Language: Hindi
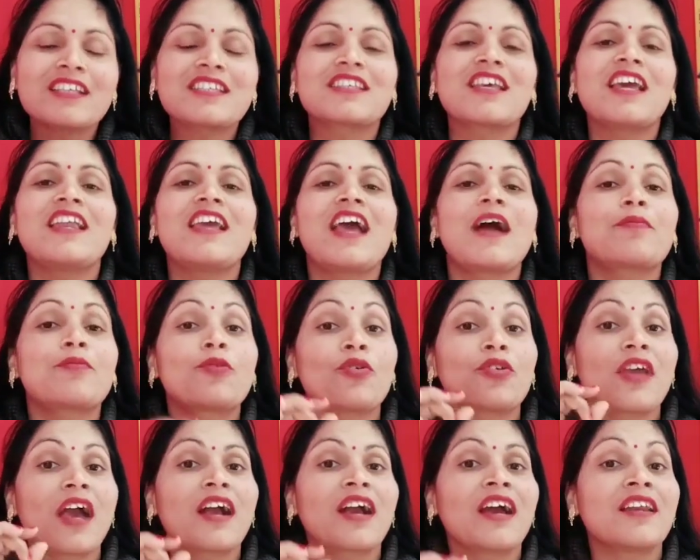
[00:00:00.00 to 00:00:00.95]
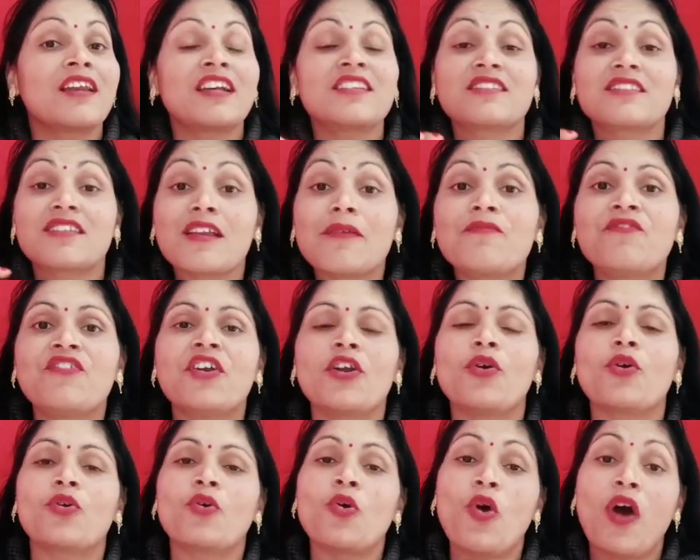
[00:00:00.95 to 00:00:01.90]
इसके लिए आपको क्या करना है सिर्फ
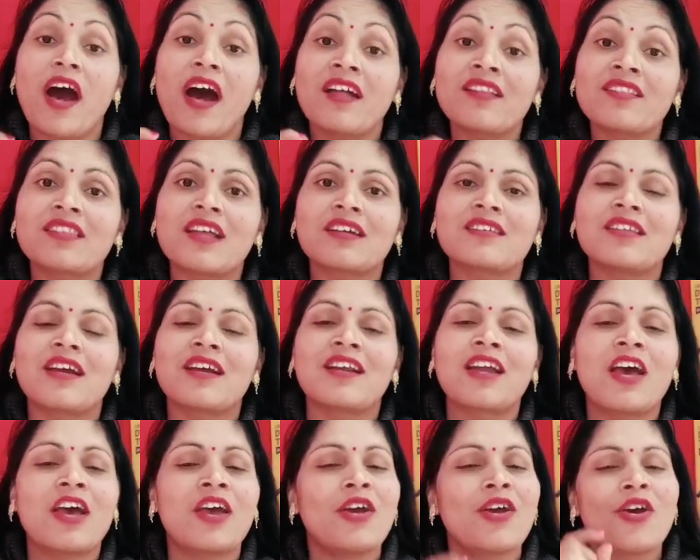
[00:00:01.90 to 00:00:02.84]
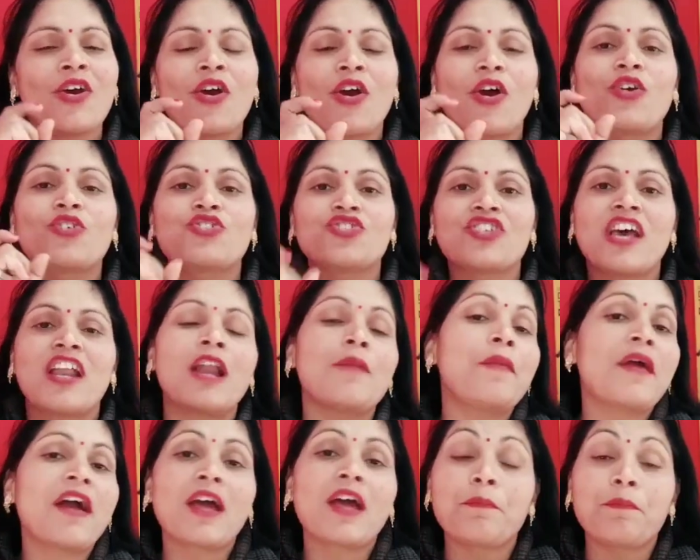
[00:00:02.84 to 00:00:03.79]
वीडियो को अंत तक देखना है और चैनल
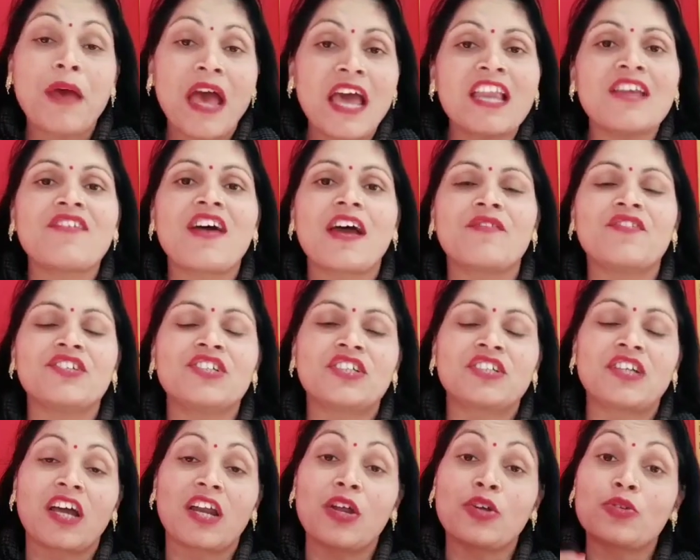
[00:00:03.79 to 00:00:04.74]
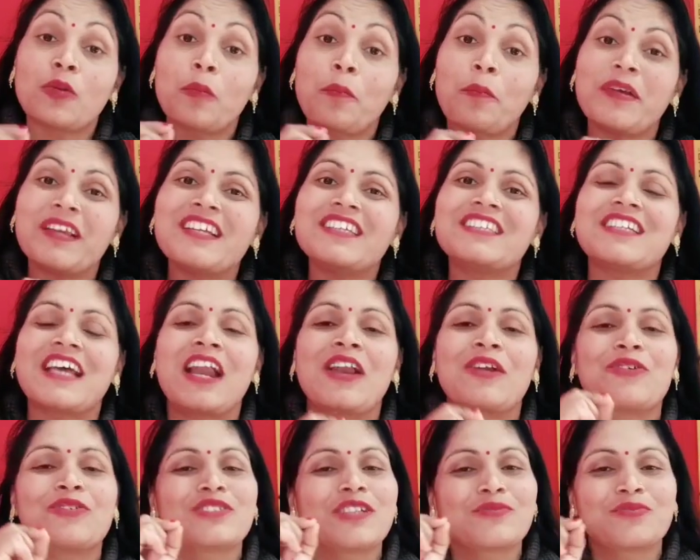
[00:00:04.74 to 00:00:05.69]
पर अगर पहली बार विजिट कर रहे हो तो प्लीज़
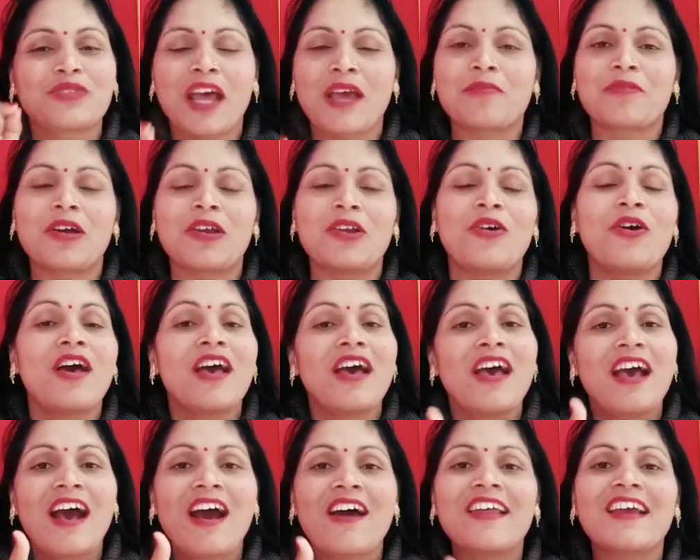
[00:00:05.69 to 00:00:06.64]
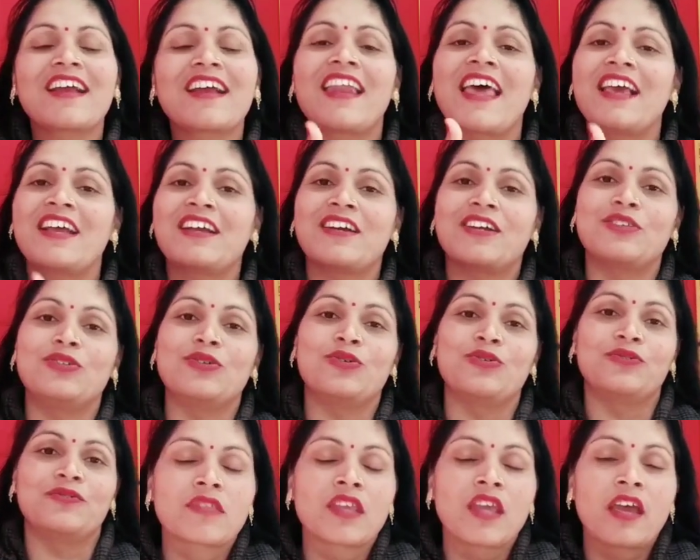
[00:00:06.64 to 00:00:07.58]
चैनल को सब्सक्राइब कर लो और एक लाइक कर दो